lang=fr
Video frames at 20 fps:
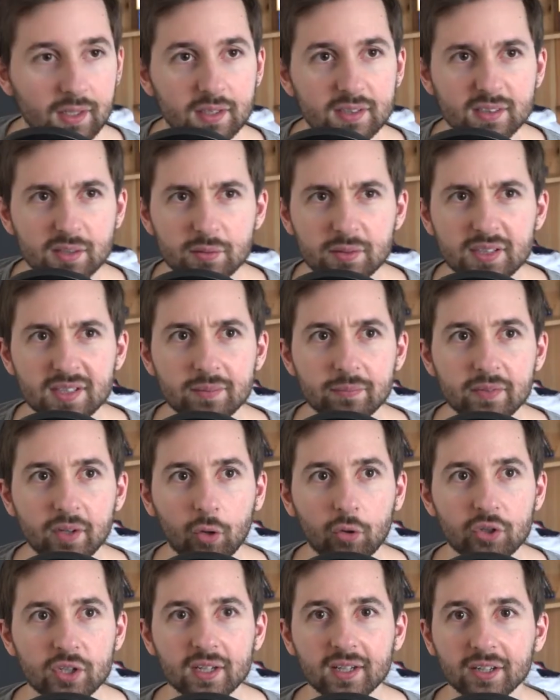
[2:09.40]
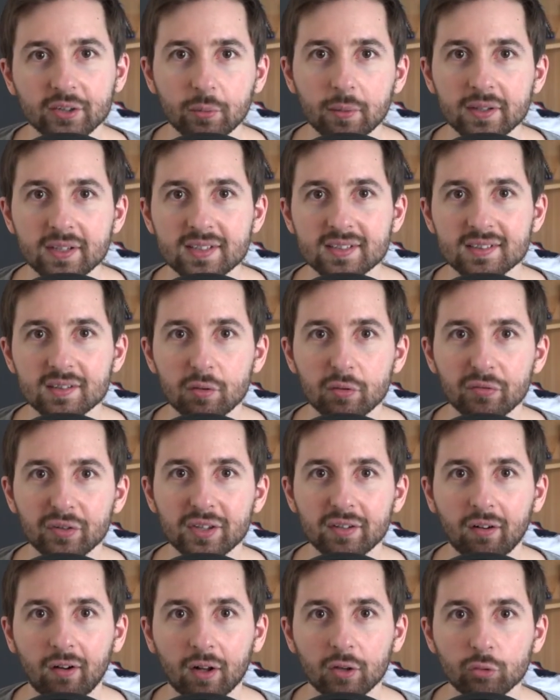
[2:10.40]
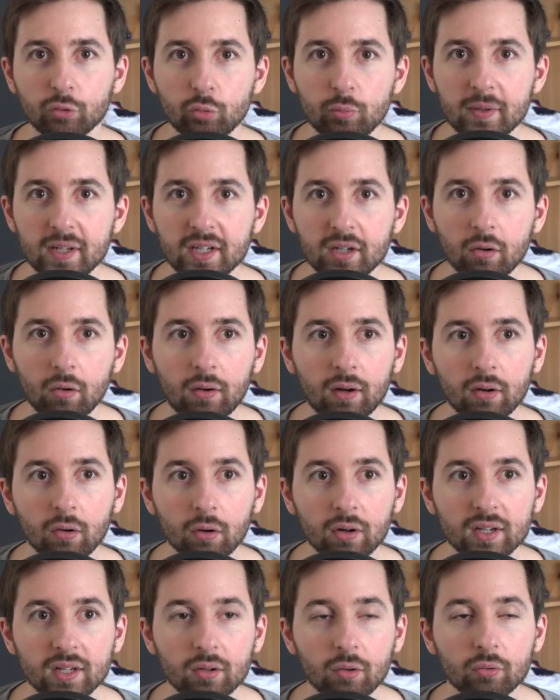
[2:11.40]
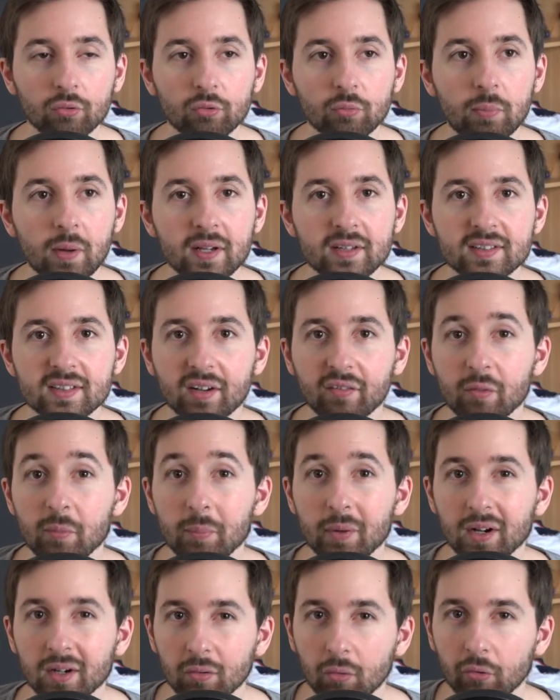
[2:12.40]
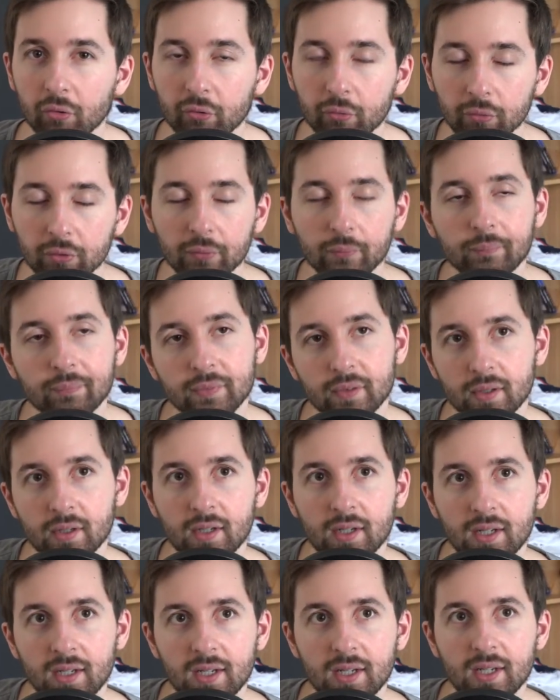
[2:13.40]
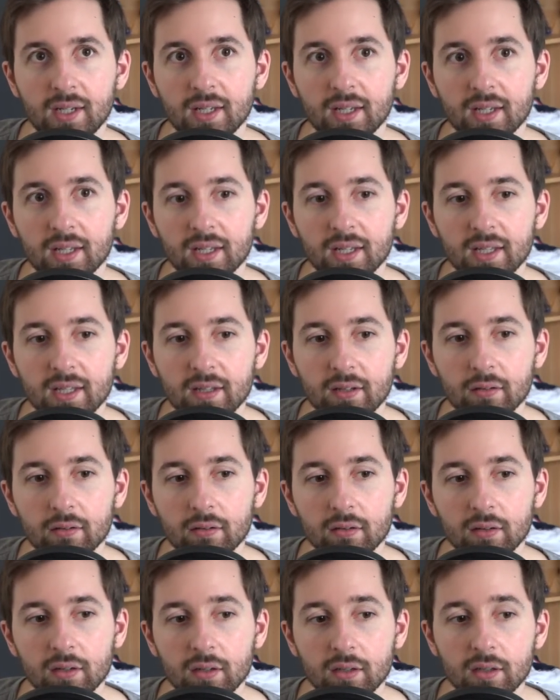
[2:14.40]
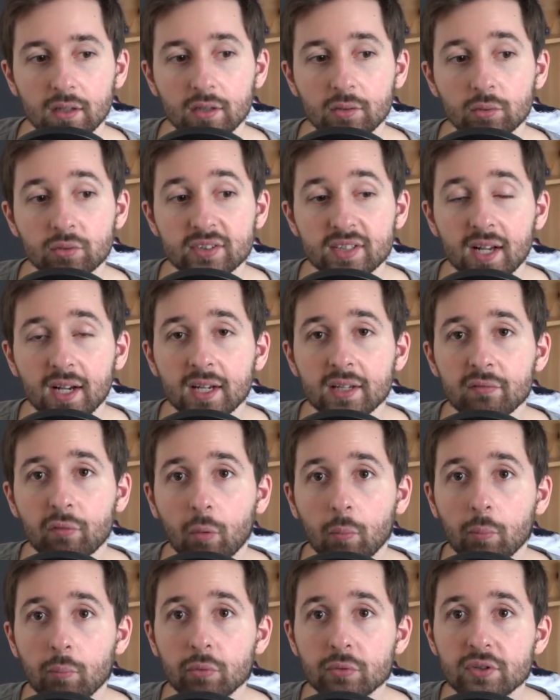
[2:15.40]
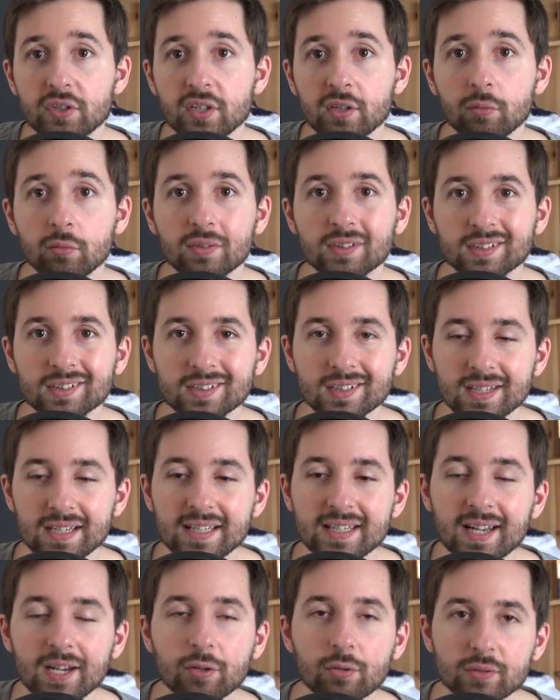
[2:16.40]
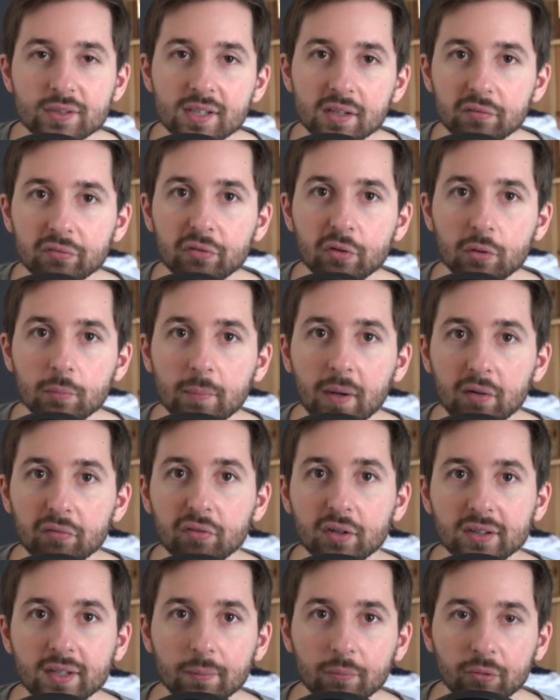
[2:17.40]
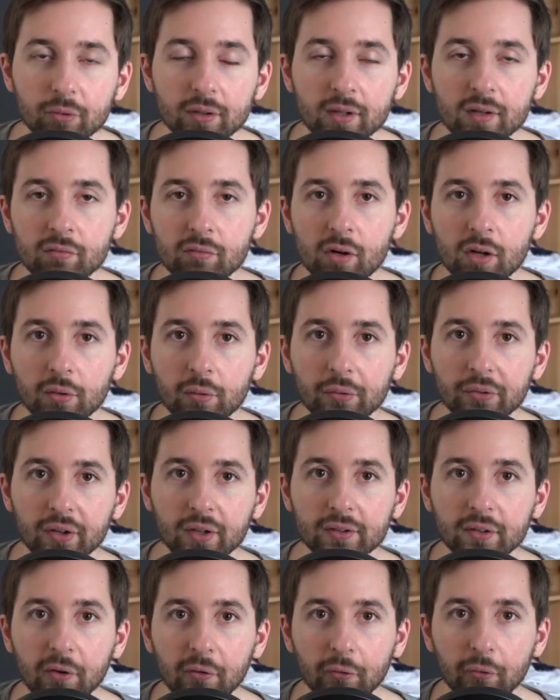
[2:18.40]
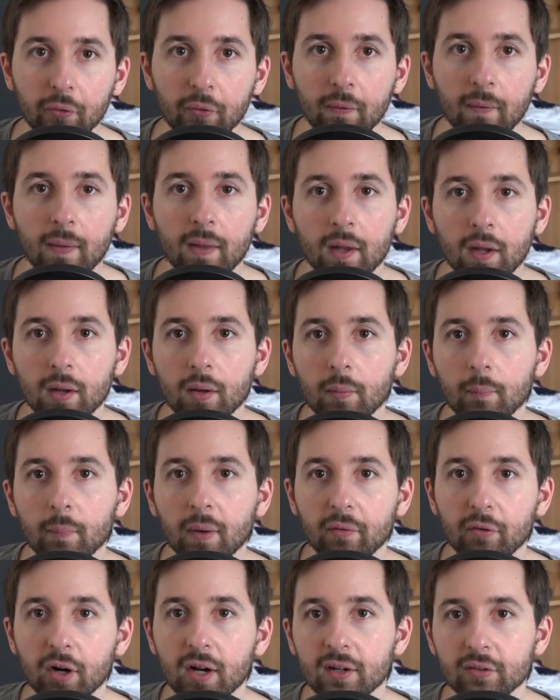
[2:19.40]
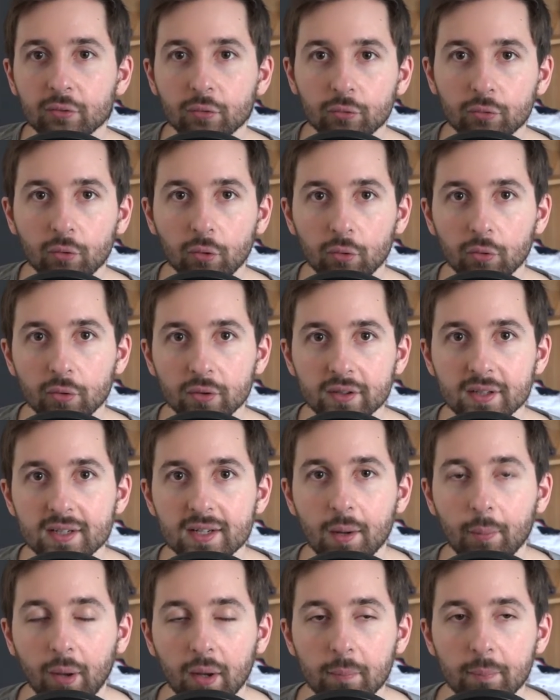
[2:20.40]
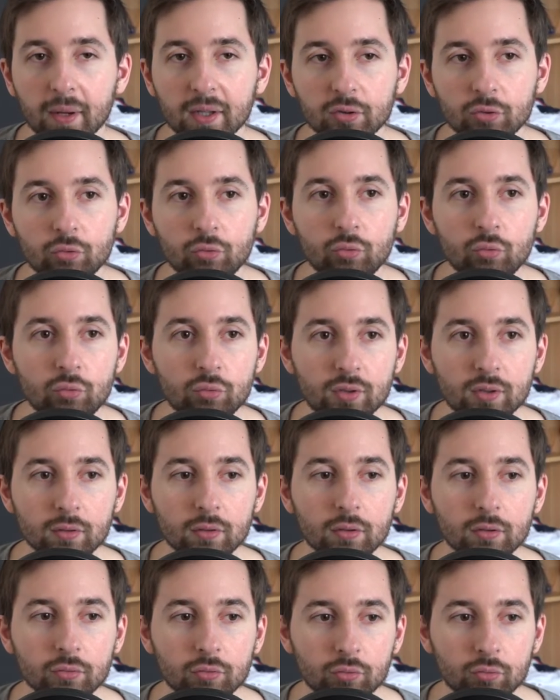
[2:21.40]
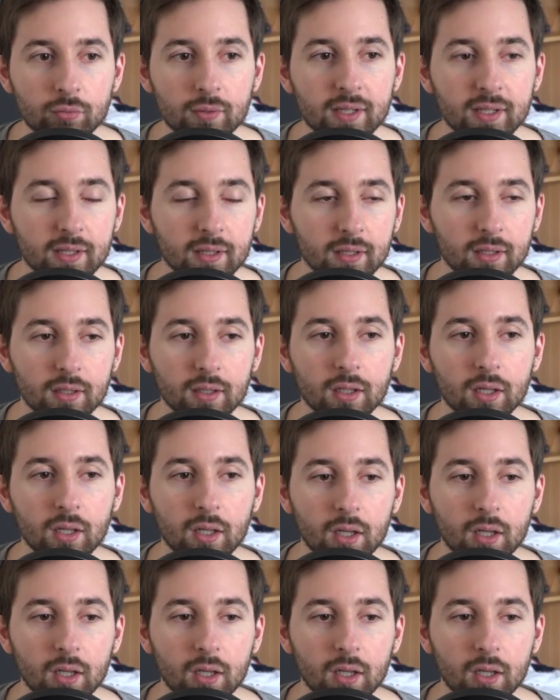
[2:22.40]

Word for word: Ça aussi qui me dérangeait avec la 3DS, c'est le fait d'avoir un double écran alors que l'écran du bas, il servait pas à grand chose. Euh, et, donc ça arrive en petit, donc les quelques infos que parfois tu as besoin d'avoir dans certains jeux, bah voilà, elles sont sur le côté, elles prennent pas toutes, tous les,